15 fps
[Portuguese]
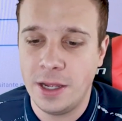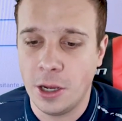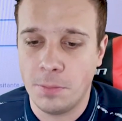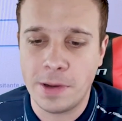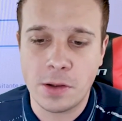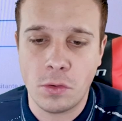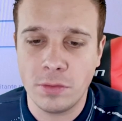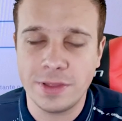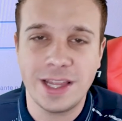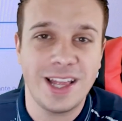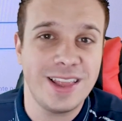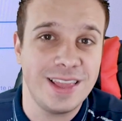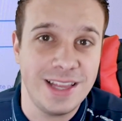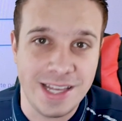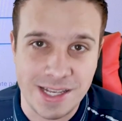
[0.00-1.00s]
Uma conta
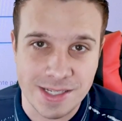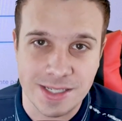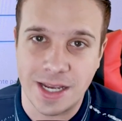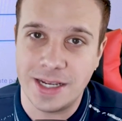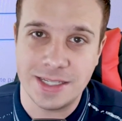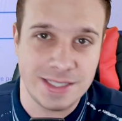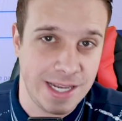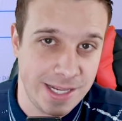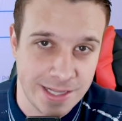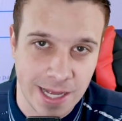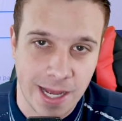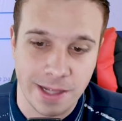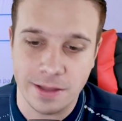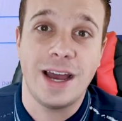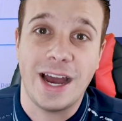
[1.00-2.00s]
lisa e sem
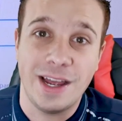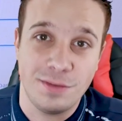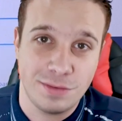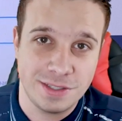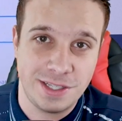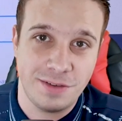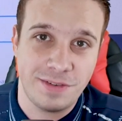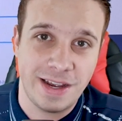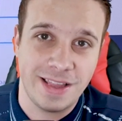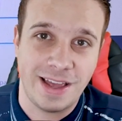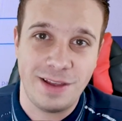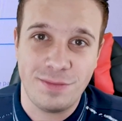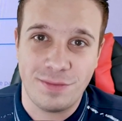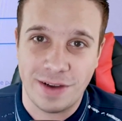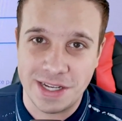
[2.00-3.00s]
nada. Aí você vai lá
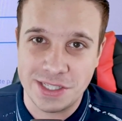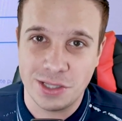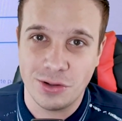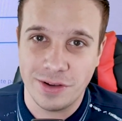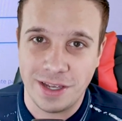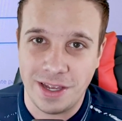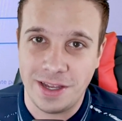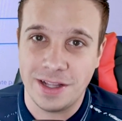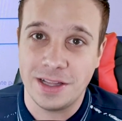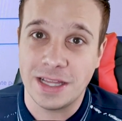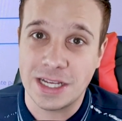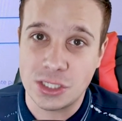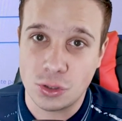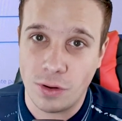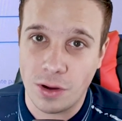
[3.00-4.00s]
e faz login na
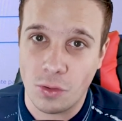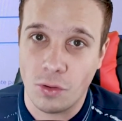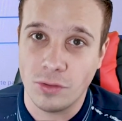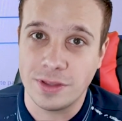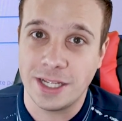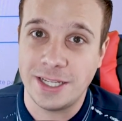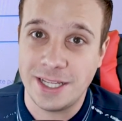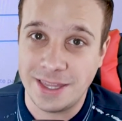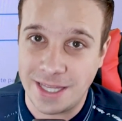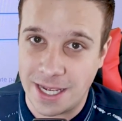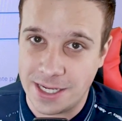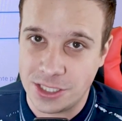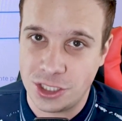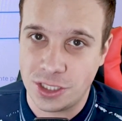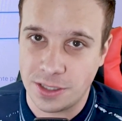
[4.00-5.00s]
sua conta de
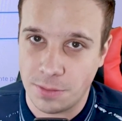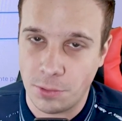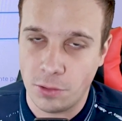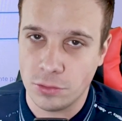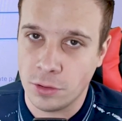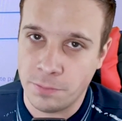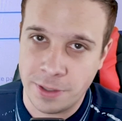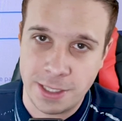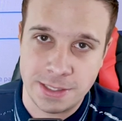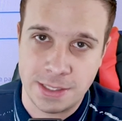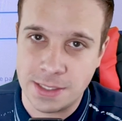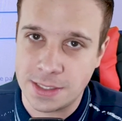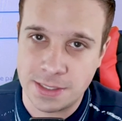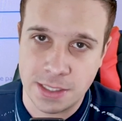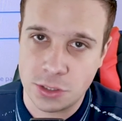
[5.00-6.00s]
teste, tá bom? Não
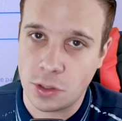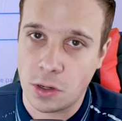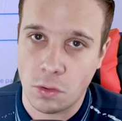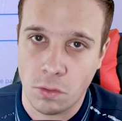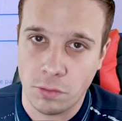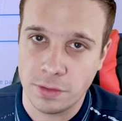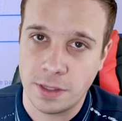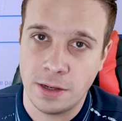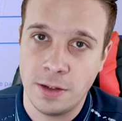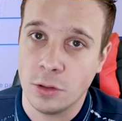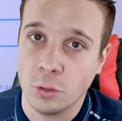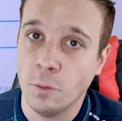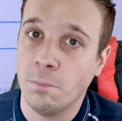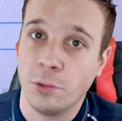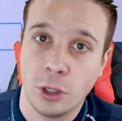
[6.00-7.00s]
precisa ser sua conta
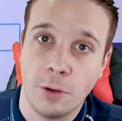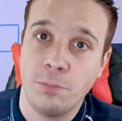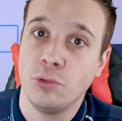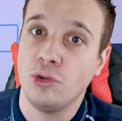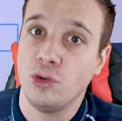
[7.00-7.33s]
do próprio